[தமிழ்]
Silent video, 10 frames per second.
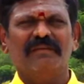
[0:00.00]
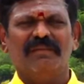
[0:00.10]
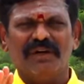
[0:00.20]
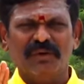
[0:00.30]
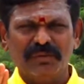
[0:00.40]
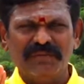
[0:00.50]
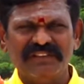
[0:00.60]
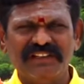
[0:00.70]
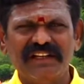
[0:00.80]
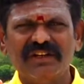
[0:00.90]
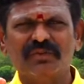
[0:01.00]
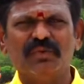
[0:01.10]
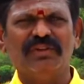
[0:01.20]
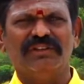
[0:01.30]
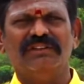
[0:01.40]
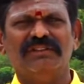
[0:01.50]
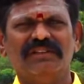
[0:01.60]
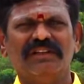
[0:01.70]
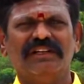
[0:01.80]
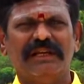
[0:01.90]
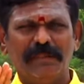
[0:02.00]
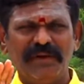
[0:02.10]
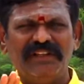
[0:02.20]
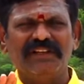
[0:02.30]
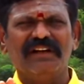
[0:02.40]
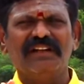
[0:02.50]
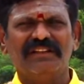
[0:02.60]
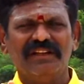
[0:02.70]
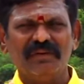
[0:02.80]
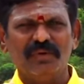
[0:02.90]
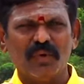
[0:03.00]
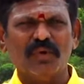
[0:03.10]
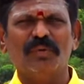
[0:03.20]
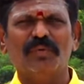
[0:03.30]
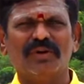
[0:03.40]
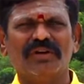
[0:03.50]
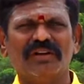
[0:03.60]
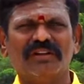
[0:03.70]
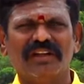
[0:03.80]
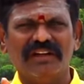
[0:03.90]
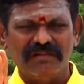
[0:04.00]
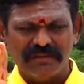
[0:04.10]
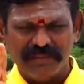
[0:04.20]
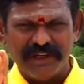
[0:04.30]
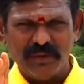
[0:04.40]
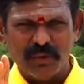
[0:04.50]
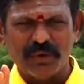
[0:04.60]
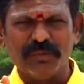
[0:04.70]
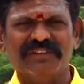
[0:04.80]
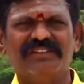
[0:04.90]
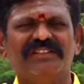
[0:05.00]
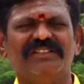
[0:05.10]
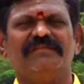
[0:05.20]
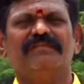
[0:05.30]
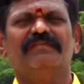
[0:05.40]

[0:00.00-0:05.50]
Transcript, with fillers: பகவத் மிஷன் என்ன சொல்லுது எப்படி இதுக்கான தீர்வுக்கு கொண்டு போகிறோங்கிறது தான் மெயின் கோர் மெசேஜ்